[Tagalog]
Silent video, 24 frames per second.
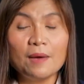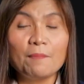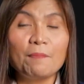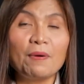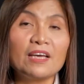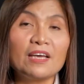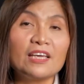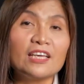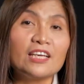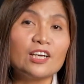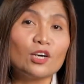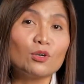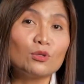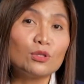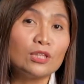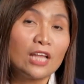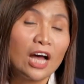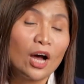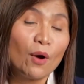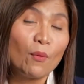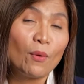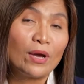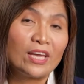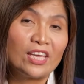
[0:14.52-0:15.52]
Pag ikaw
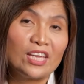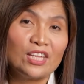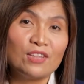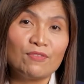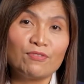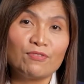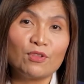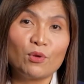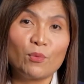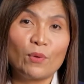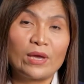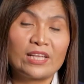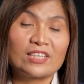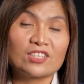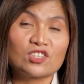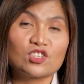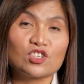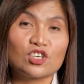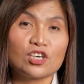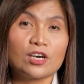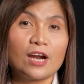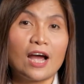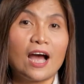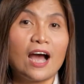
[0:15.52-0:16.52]
daw ay
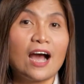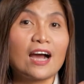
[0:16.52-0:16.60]
influencer,